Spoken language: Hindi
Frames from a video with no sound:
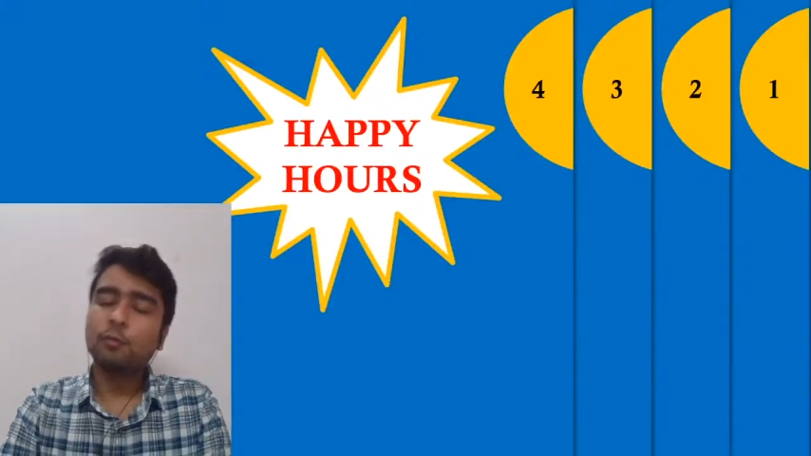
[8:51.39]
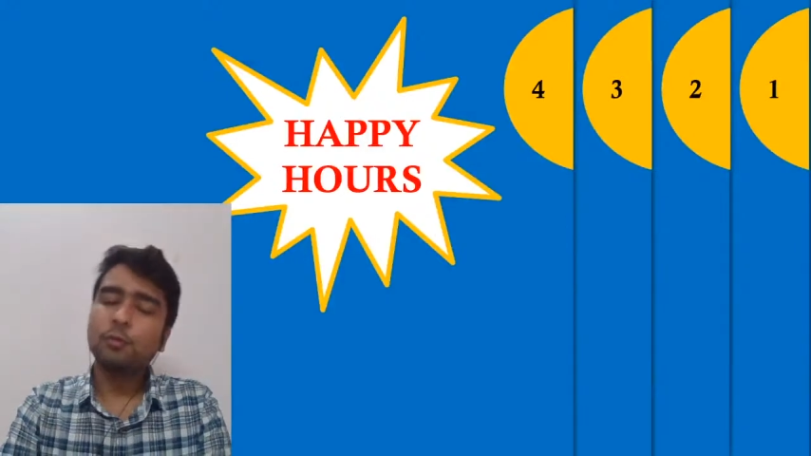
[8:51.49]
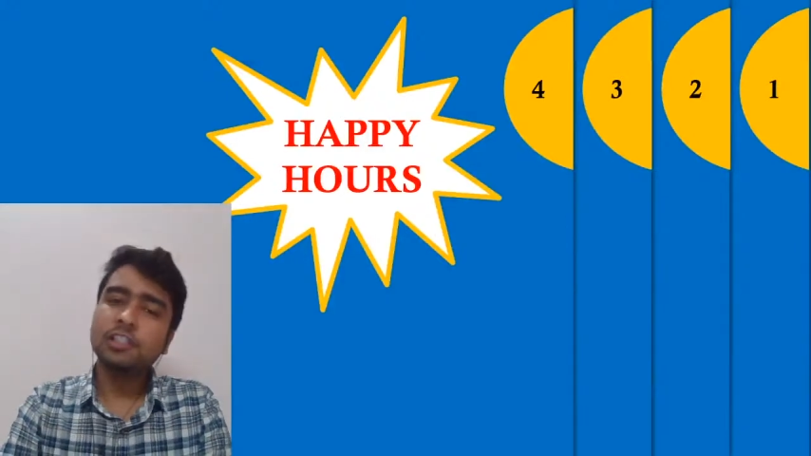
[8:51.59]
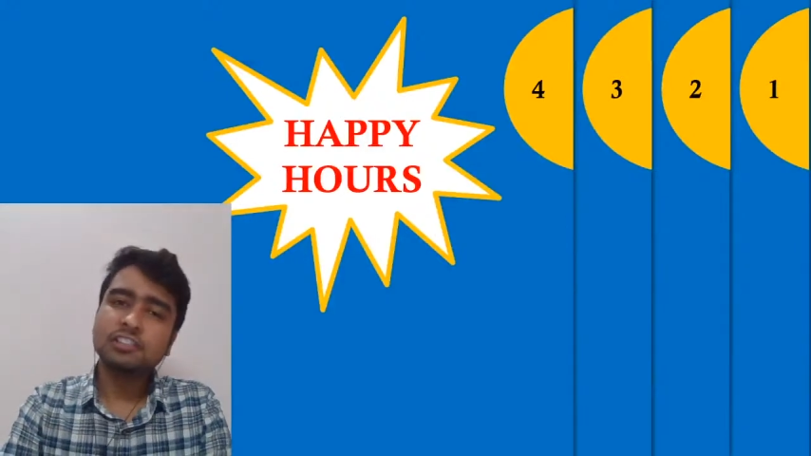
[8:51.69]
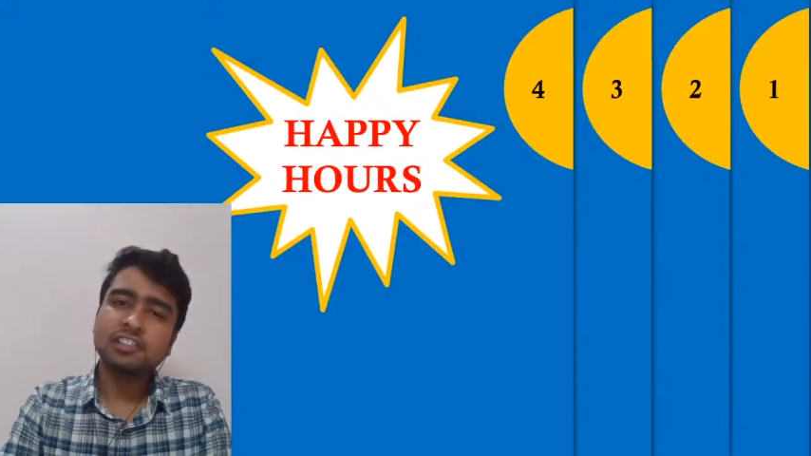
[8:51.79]

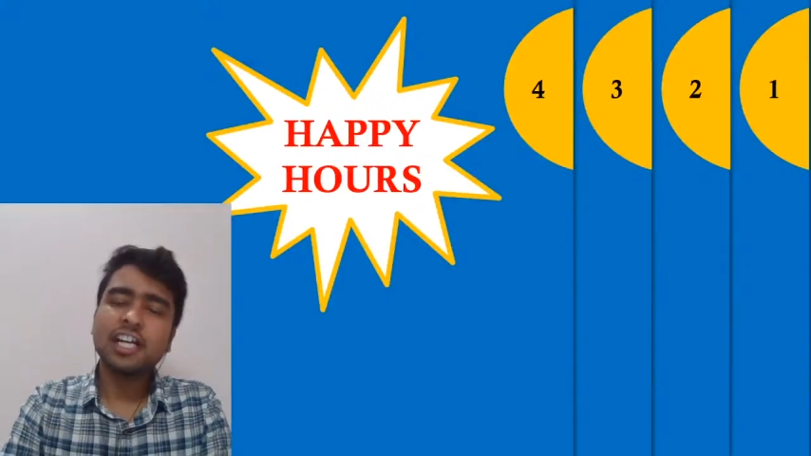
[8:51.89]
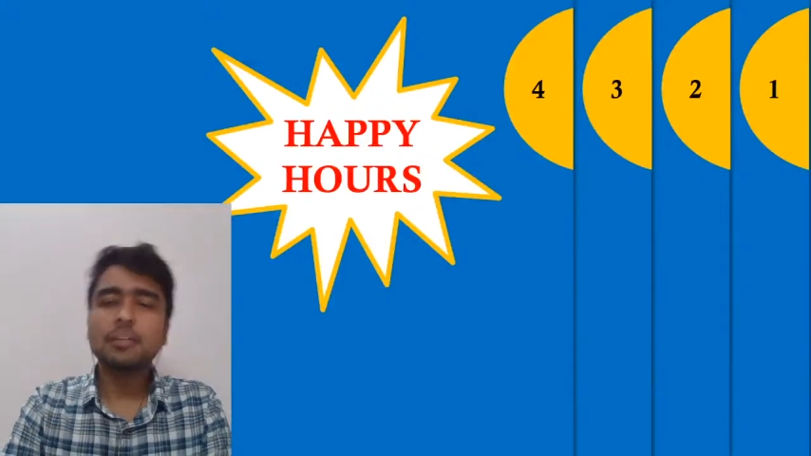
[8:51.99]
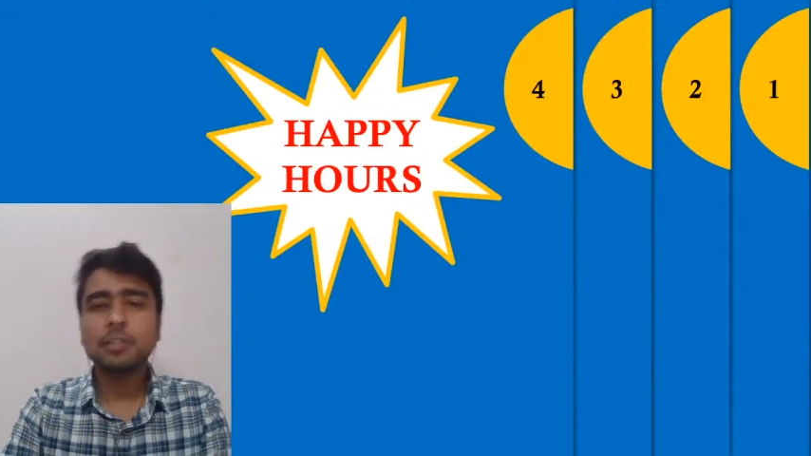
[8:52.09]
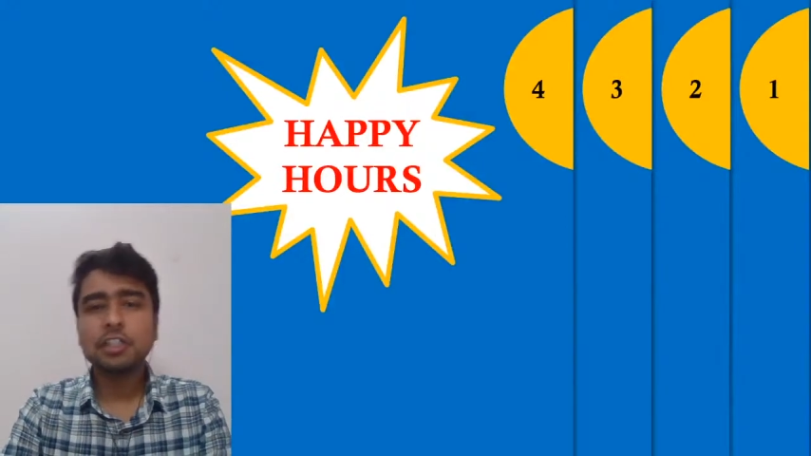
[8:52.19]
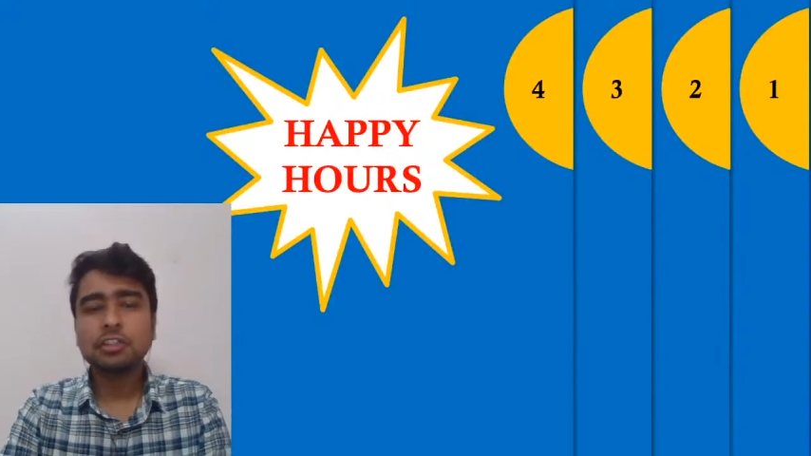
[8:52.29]
विल ट्राई
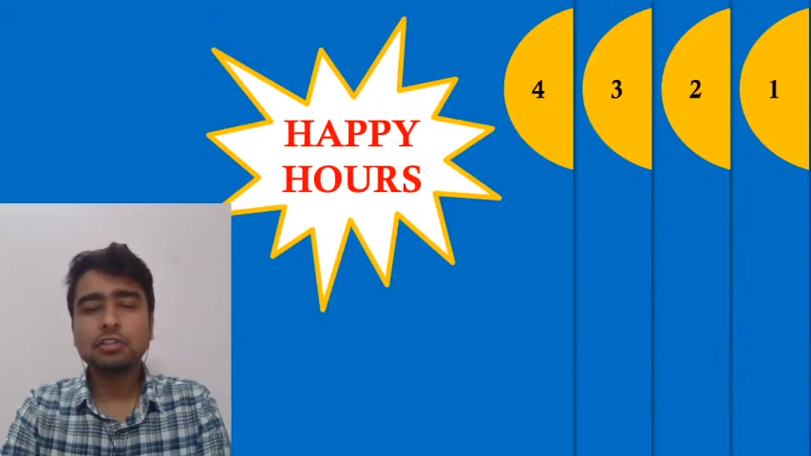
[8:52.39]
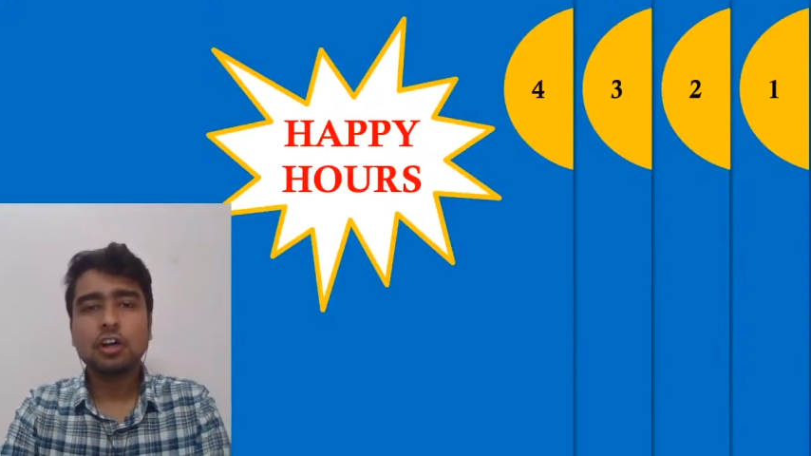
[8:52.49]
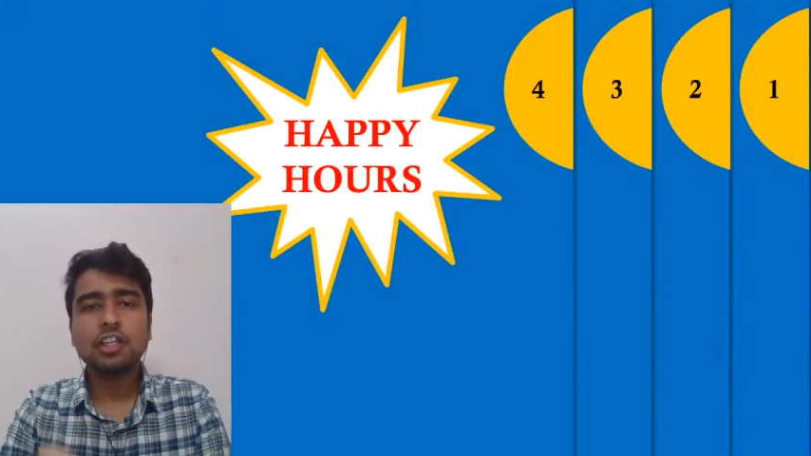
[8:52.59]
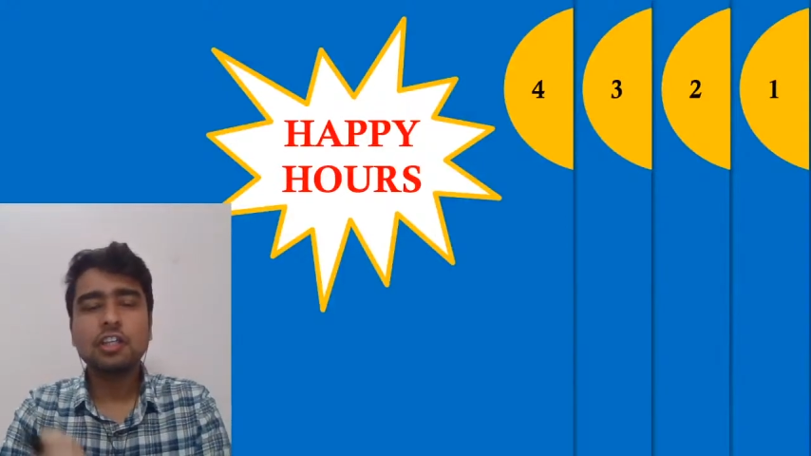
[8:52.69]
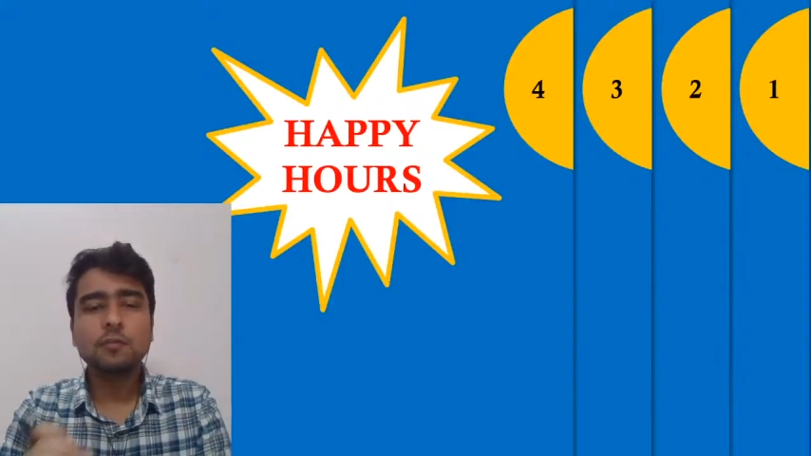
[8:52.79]
एंड मेक
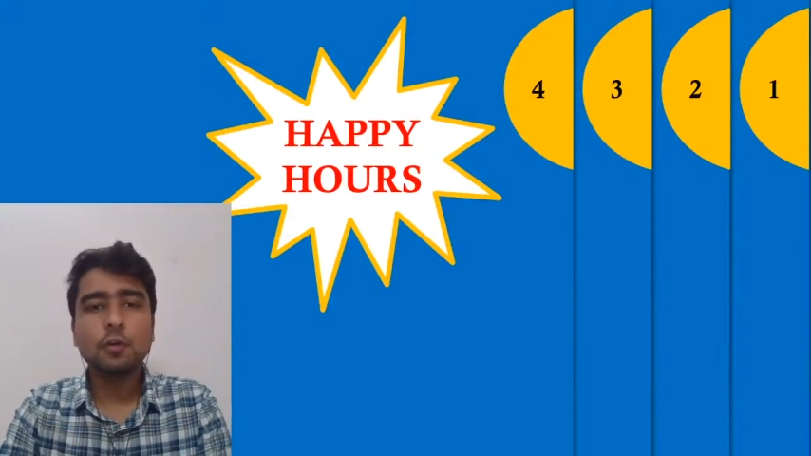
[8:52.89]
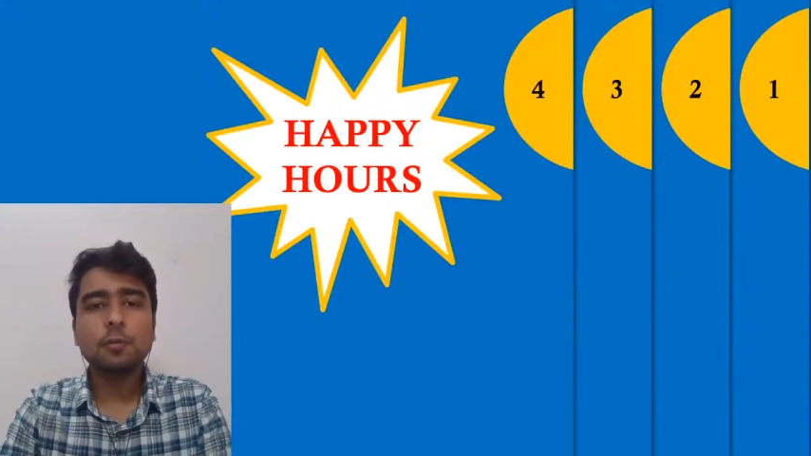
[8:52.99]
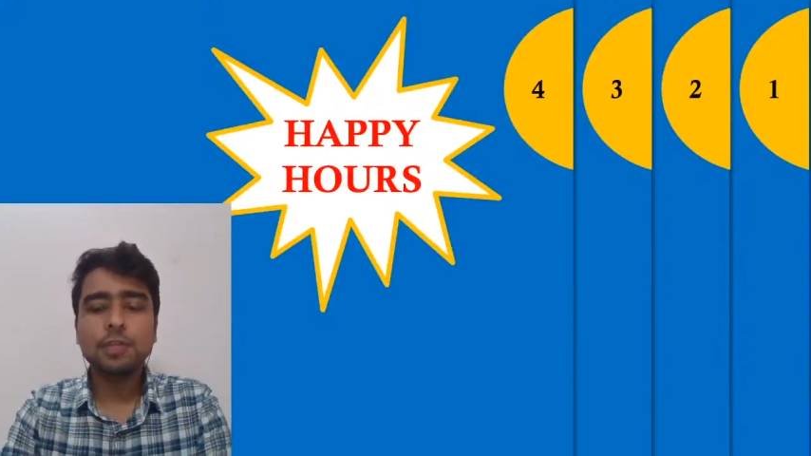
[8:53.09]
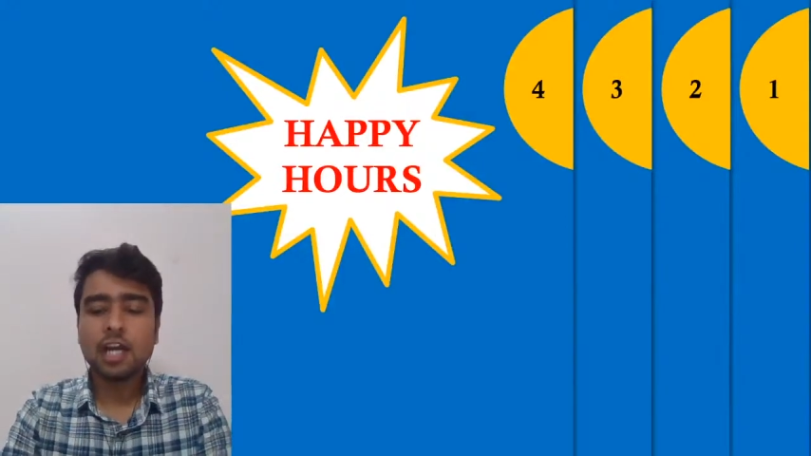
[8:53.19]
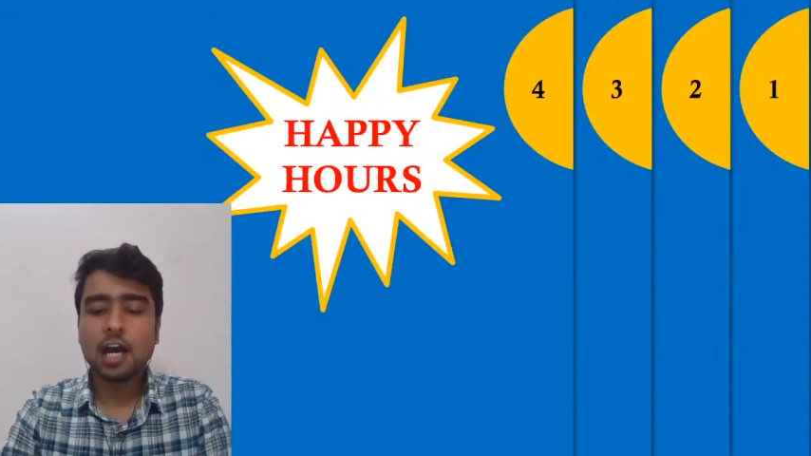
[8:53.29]
श्योर कि
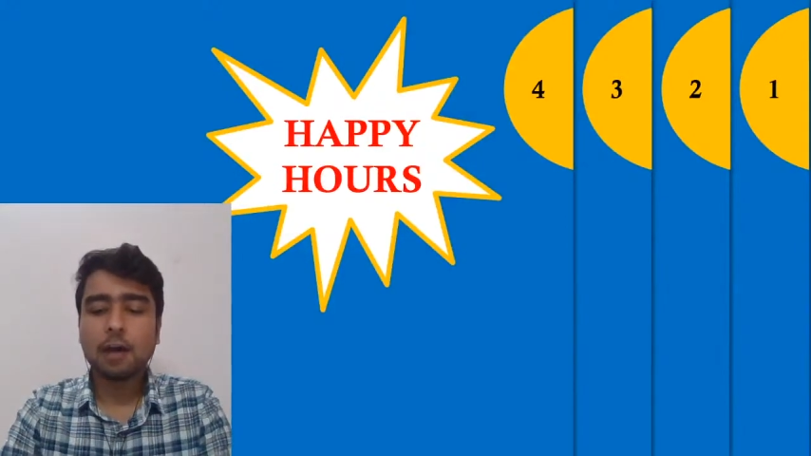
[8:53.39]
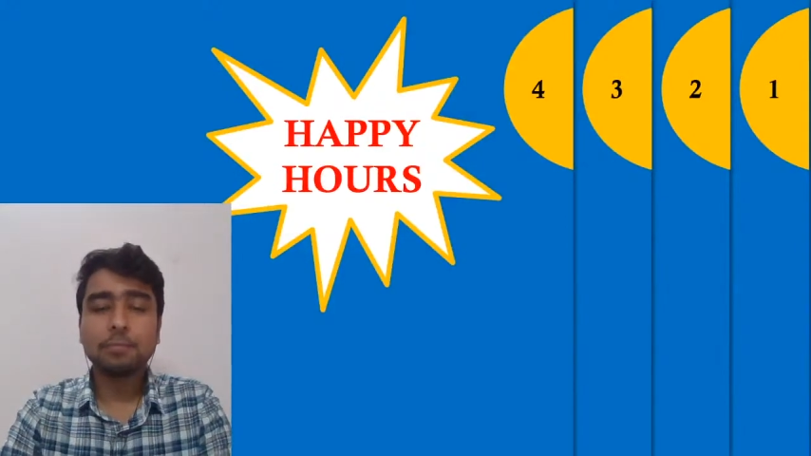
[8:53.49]
वो भी